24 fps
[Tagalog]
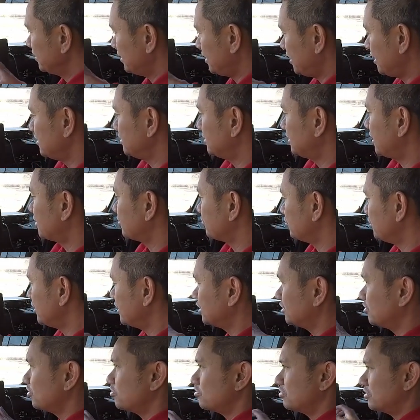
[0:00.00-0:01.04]
i-enter ko
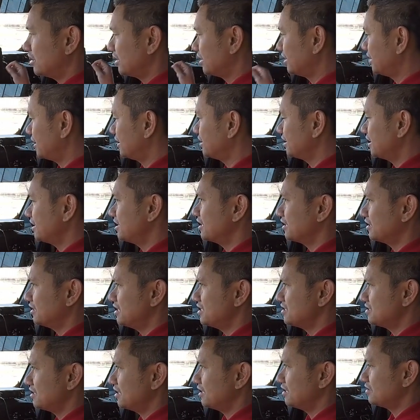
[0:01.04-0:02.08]
dito, nagkarga ng
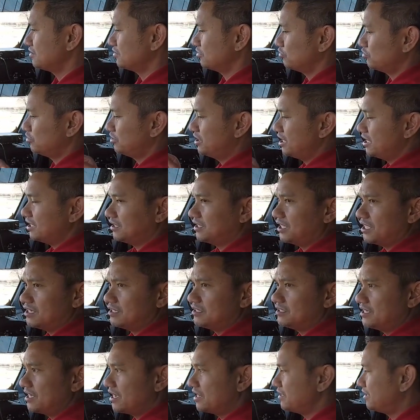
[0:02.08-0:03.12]
diesel. So
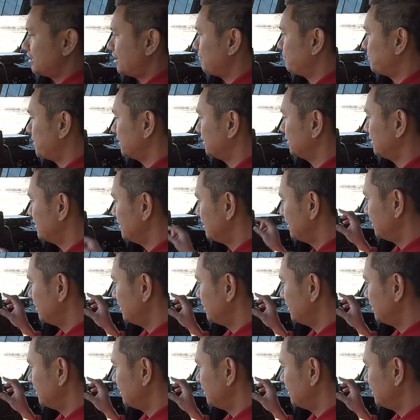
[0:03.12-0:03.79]
detailed yan, dapat